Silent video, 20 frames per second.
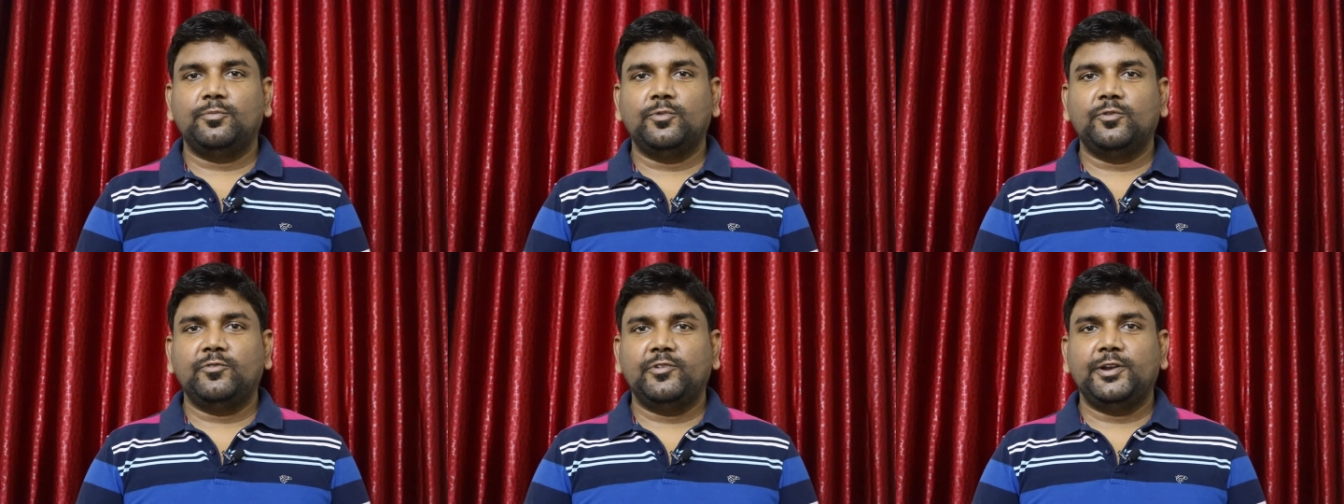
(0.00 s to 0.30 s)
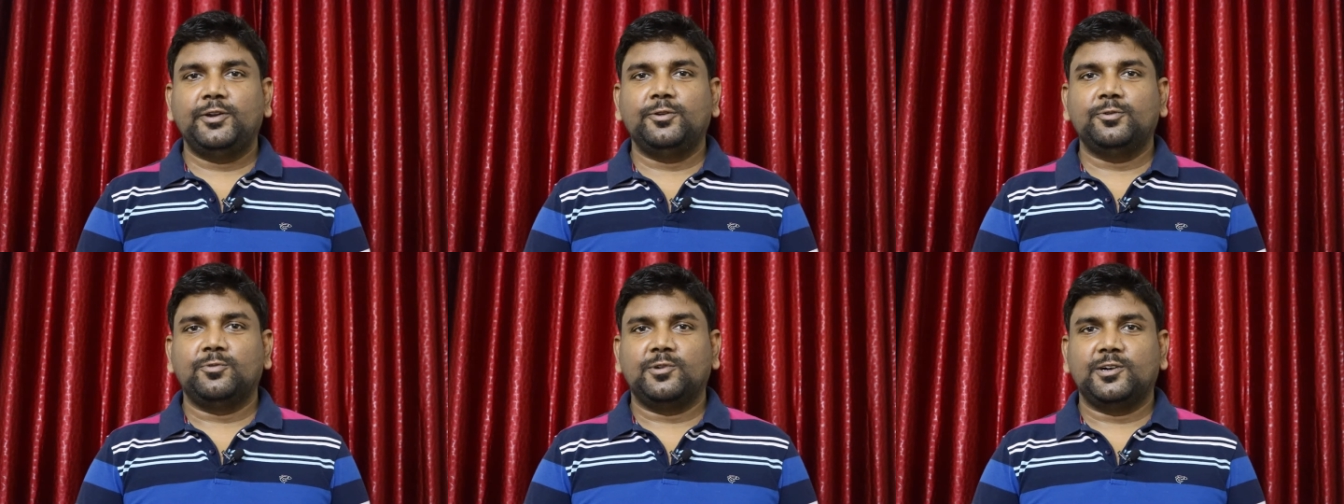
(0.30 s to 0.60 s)
மூவி
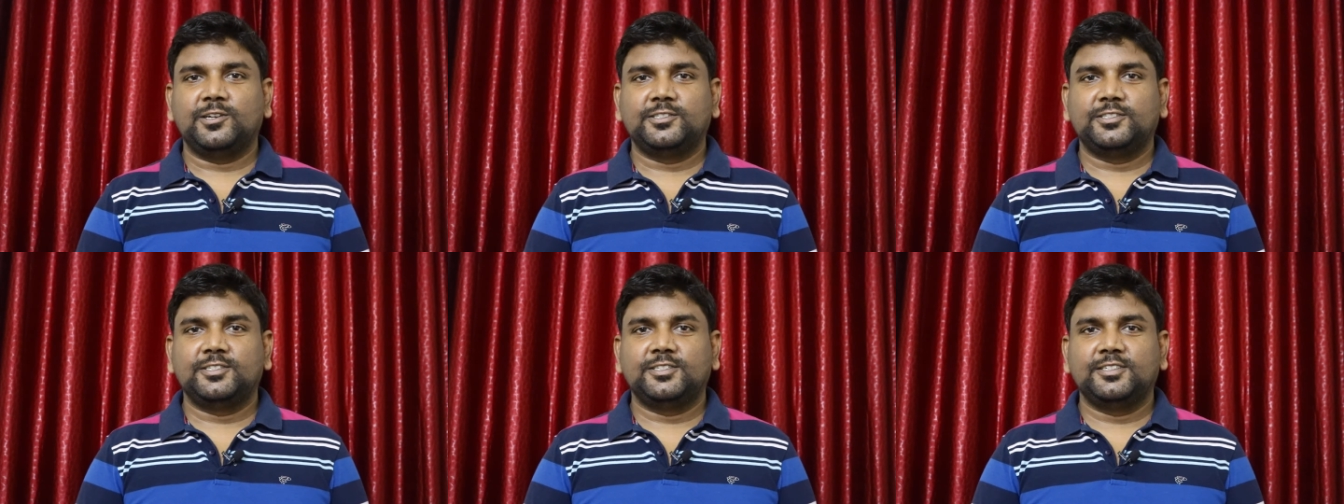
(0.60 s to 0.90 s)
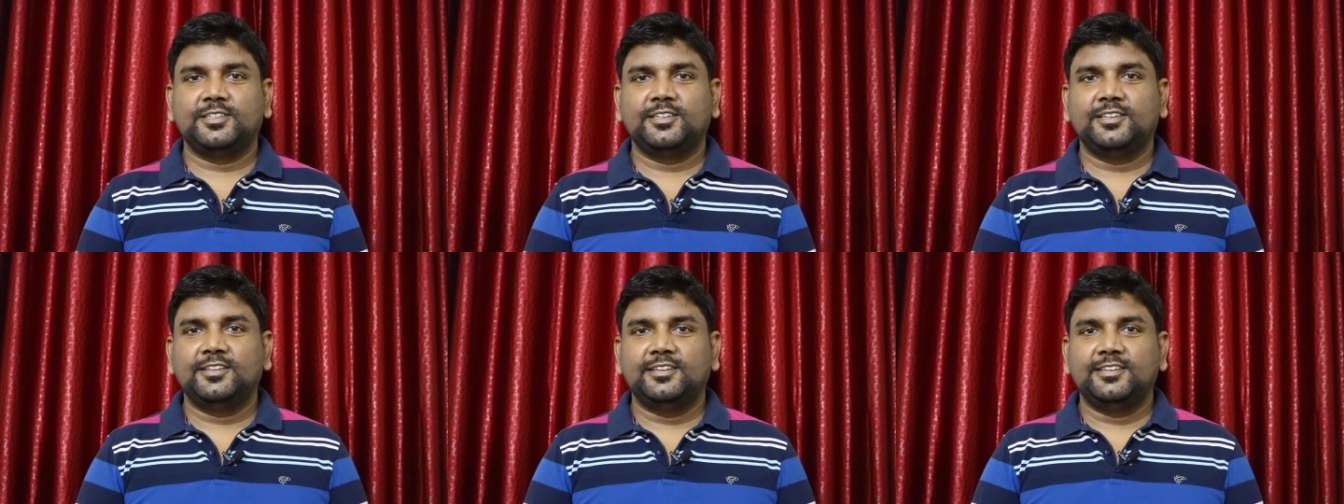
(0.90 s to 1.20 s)
டு வாட்ச்
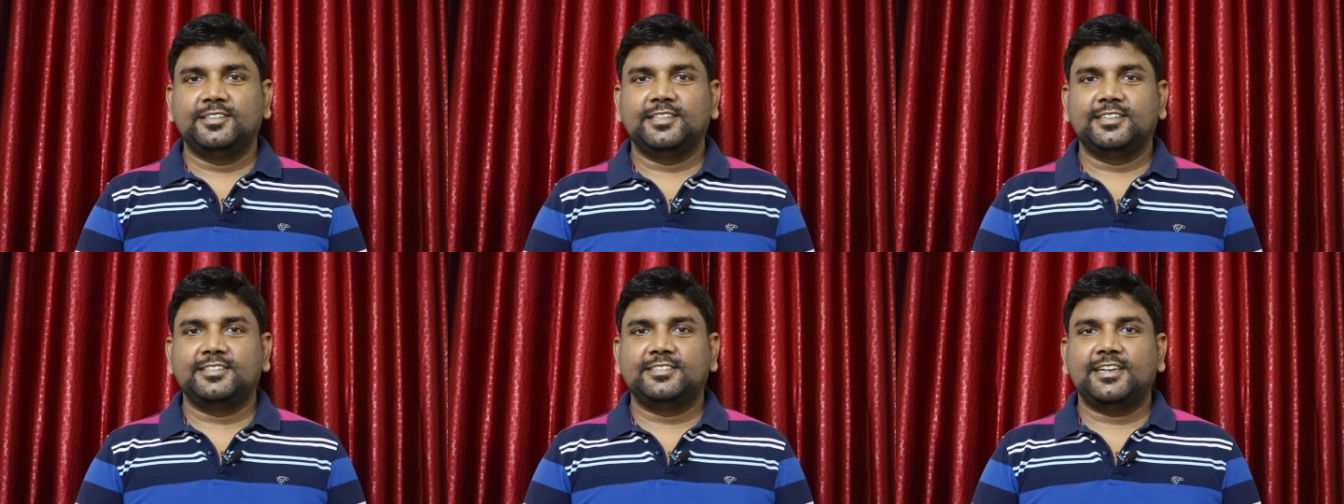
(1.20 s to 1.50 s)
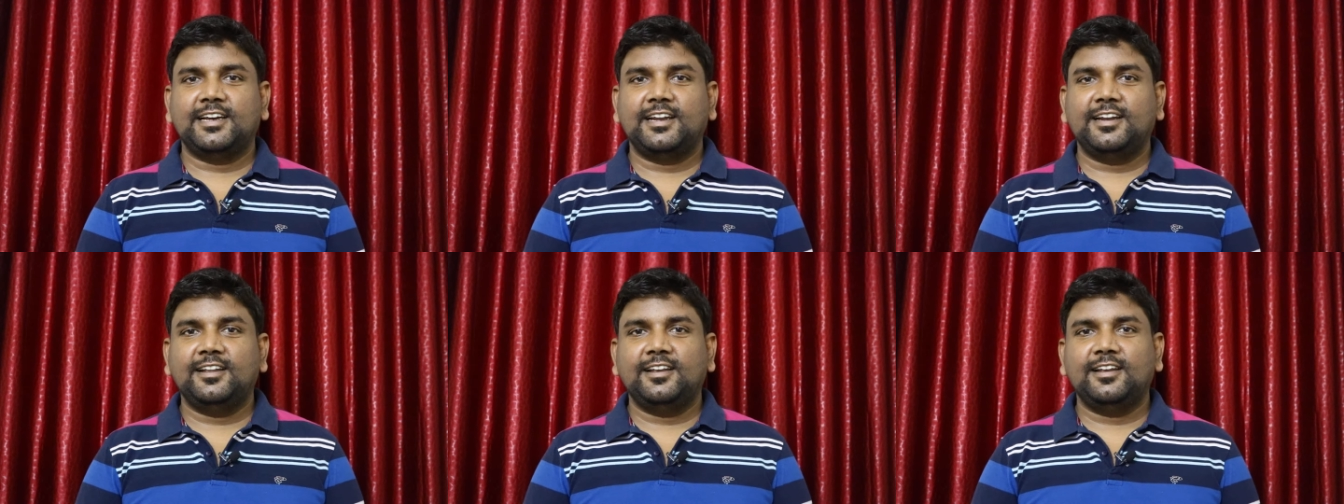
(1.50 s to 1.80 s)
இந்த
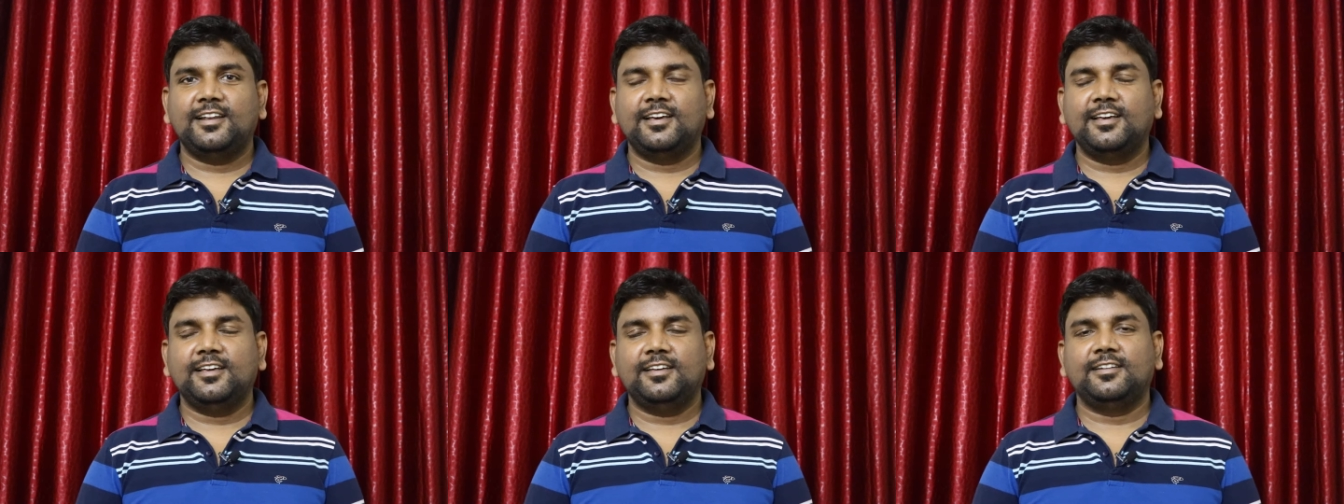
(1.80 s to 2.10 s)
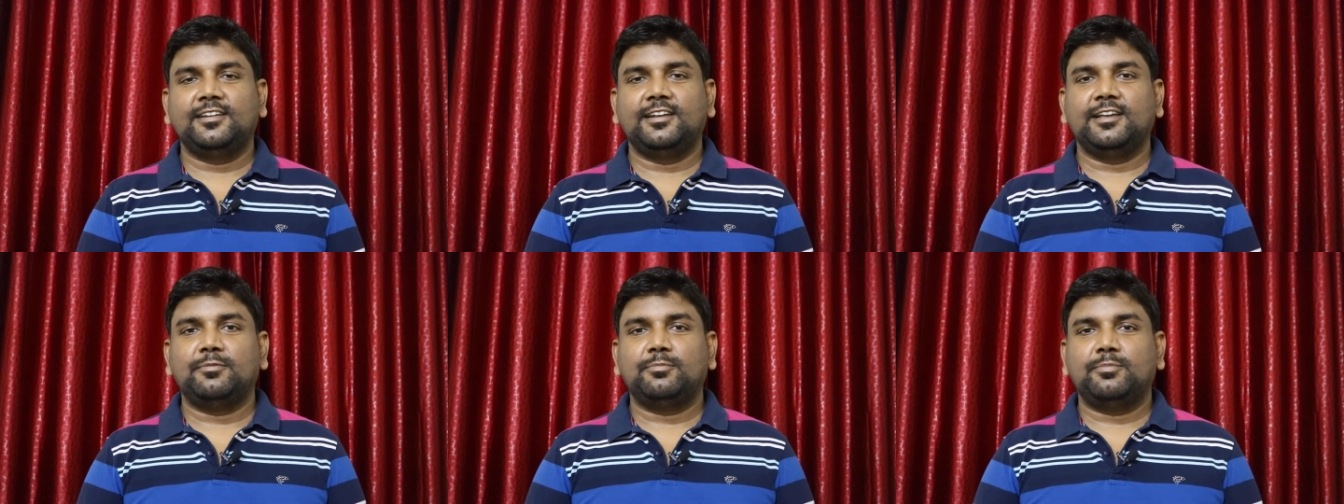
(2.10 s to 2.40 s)
சேனலில்
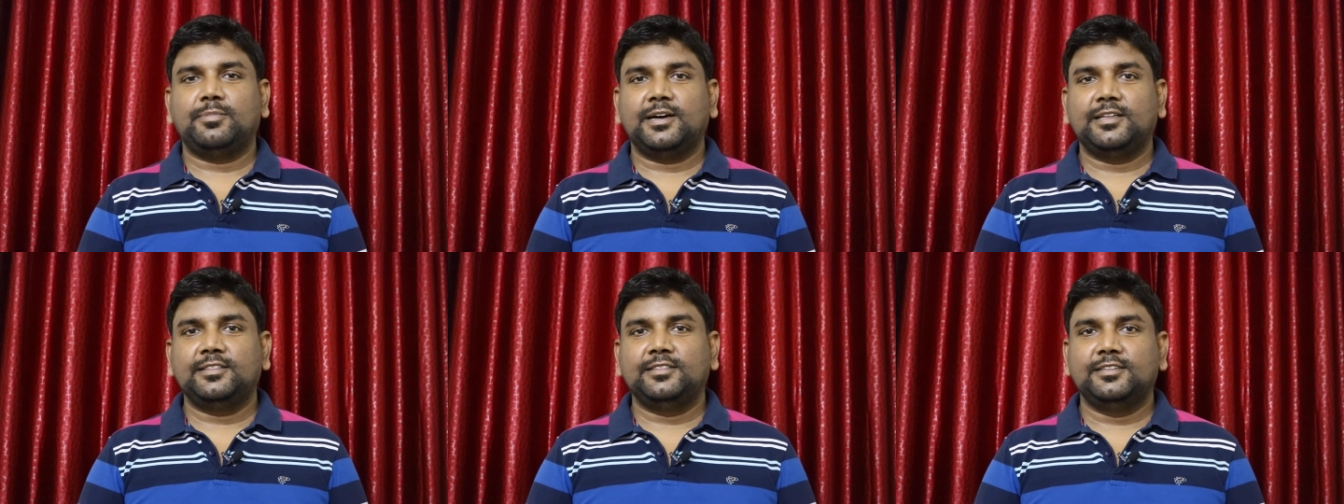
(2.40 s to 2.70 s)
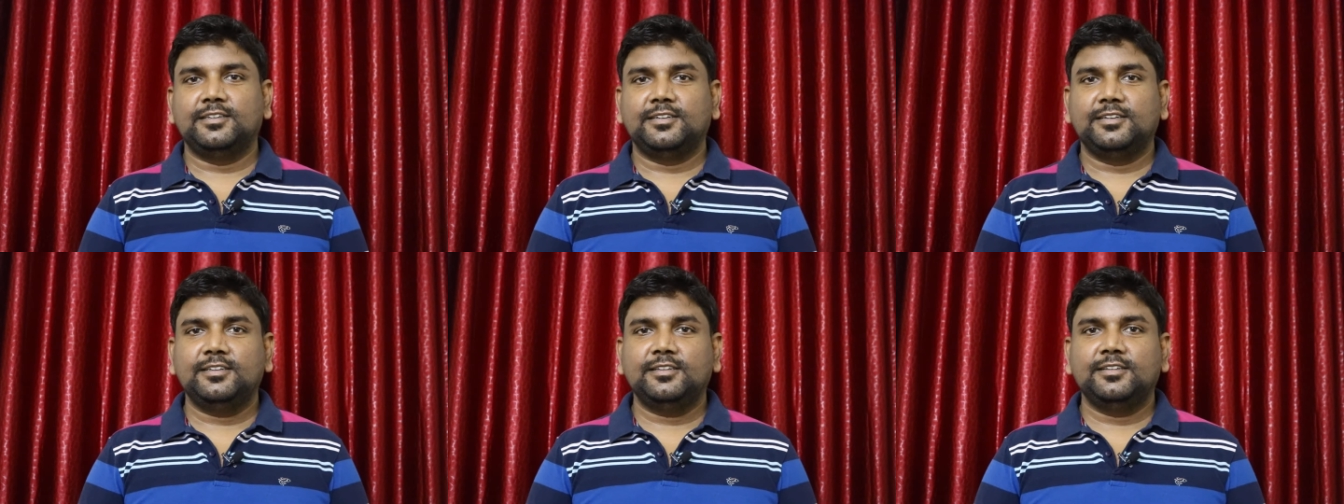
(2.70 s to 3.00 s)
நான்
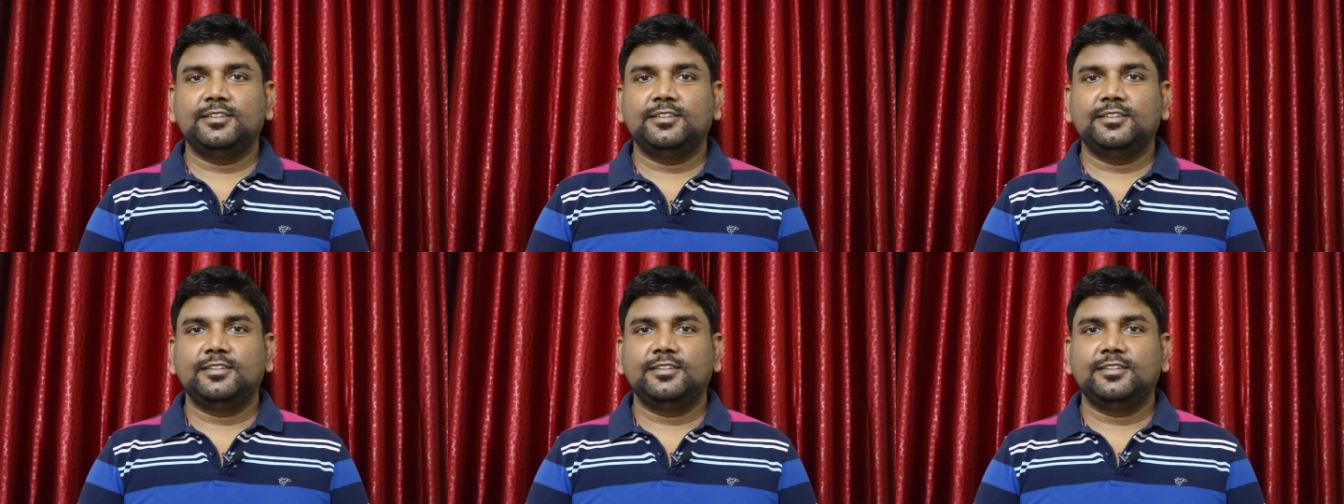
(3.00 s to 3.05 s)
பார்த்து